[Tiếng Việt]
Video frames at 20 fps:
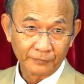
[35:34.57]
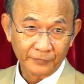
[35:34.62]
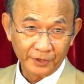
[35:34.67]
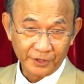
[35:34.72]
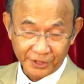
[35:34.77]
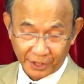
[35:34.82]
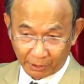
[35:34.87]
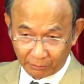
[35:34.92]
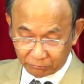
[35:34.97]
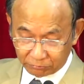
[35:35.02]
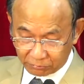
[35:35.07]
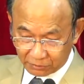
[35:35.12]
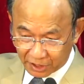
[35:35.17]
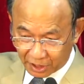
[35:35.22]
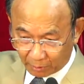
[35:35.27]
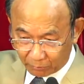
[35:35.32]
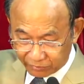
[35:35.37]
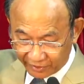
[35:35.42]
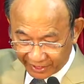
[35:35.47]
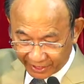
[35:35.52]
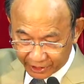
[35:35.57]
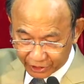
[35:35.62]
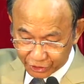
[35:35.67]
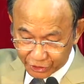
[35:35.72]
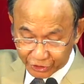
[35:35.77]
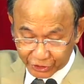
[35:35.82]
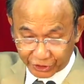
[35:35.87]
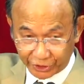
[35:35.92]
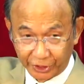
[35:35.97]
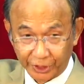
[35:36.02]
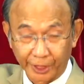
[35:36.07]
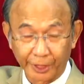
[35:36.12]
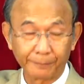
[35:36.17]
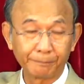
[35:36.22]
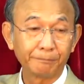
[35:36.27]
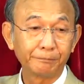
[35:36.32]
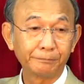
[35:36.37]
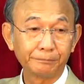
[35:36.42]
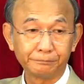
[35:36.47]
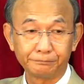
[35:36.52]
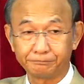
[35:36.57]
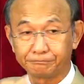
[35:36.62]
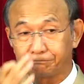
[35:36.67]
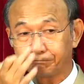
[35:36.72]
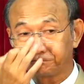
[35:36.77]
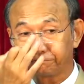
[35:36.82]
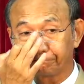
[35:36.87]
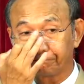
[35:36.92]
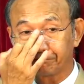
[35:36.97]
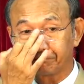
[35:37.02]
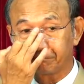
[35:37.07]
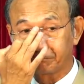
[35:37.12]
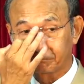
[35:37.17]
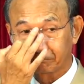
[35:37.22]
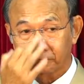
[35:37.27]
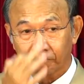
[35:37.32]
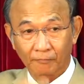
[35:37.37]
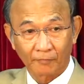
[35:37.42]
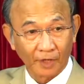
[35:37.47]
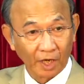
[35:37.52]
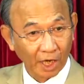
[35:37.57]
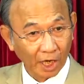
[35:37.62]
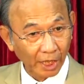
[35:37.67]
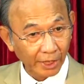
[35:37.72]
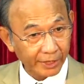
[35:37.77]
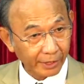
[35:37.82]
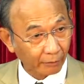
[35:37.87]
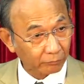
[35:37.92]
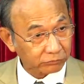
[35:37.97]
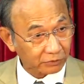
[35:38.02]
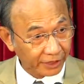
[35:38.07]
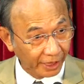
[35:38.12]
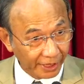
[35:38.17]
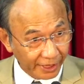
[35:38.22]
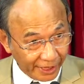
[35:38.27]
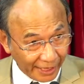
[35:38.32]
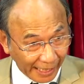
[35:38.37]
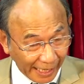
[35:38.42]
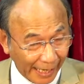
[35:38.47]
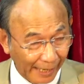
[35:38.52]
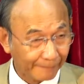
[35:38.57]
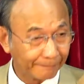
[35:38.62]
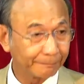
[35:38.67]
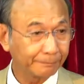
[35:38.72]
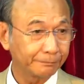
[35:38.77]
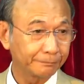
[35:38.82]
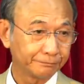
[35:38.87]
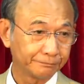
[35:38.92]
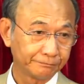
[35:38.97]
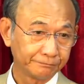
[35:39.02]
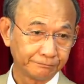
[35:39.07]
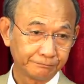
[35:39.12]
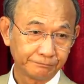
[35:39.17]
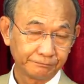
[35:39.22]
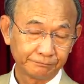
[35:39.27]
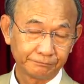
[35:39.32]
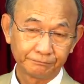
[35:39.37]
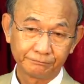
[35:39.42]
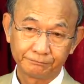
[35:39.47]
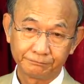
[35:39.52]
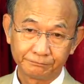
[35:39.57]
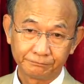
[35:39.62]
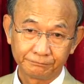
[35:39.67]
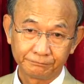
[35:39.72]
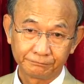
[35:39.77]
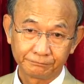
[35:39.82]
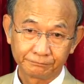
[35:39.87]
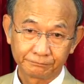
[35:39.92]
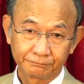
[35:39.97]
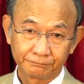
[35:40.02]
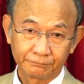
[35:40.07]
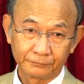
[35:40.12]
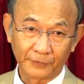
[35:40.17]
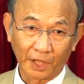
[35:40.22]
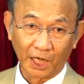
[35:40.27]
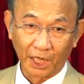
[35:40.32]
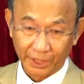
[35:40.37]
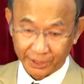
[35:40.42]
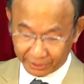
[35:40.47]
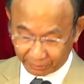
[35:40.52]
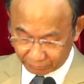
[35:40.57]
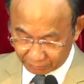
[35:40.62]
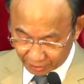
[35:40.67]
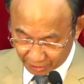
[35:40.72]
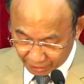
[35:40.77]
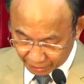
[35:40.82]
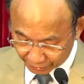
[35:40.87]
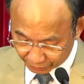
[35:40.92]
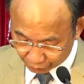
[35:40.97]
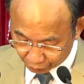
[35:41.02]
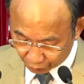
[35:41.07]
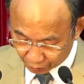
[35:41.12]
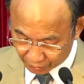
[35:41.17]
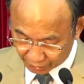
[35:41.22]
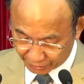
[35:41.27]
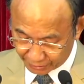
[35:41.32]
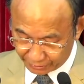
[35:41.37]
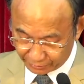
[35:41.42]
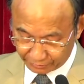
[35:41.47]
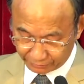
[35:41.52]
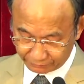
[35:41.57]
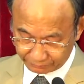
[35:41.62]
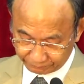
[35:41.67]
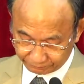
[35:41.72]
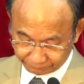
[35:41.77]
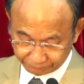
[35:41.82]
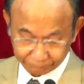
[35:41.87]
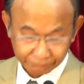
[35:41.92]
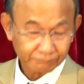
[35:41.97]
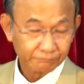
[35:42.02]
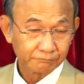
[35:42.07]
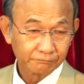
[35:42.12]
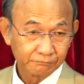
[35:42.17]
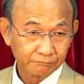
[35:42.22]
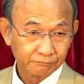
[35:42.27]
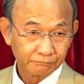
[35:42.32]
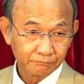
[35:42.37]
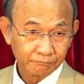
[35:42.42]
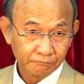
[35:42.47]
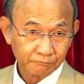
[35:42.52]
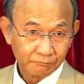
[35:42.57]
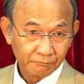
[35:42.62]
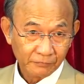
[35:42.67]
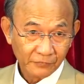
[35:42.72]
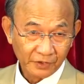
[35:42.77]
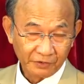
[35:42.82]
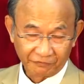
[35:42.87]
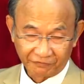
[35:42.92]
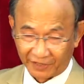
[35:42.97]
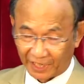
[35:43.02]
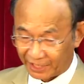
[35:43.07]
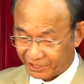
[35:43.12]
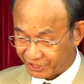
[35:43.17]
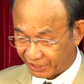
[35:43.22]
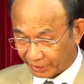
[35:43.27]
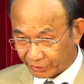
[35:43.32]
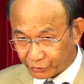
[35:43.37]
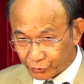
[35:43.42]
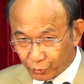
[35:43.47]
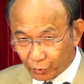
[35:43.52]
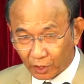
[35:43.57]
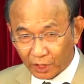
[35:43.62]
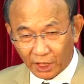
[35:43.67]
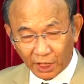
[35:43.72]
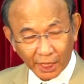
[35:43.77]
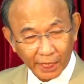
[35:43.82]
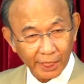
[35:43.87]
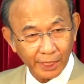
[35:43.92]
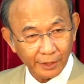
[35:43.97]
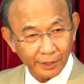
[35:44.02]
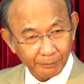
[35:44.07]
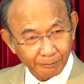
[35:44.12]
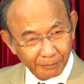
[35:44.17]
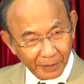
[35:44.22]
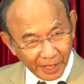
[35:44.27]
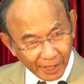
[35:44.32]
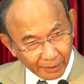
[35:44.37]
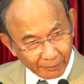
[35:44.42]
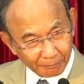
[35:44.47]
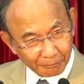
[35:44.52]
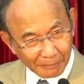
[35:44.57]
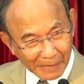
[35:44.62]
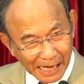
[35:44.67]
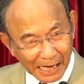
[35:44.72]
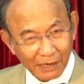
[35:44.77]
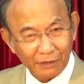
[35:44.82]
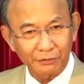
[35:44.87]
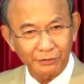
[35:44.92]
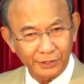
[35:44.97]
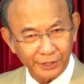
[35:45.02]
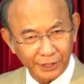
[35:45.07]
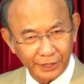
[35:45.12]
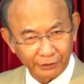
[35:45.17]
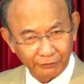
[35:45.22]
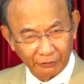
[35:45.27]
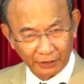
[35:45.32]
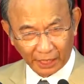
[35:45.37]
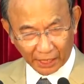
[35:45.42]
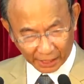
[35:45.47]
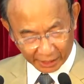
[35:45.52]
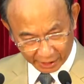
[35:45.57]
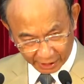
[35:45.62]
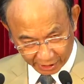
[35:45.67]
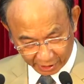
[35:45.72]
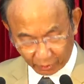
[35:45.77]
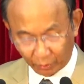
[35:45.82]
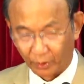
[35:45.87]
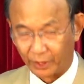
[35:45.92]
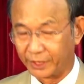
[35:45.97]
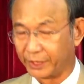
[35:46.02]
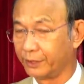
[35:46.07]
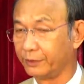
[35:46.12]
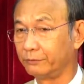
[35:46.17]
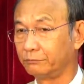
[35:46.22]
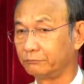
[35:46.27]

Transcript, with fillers: trong công danh sự nghiệp, ở trong tình cảm, ở trong đời thuộc linh, và sẽ chuốc lấy biết bao nhiêu là hệ lụy.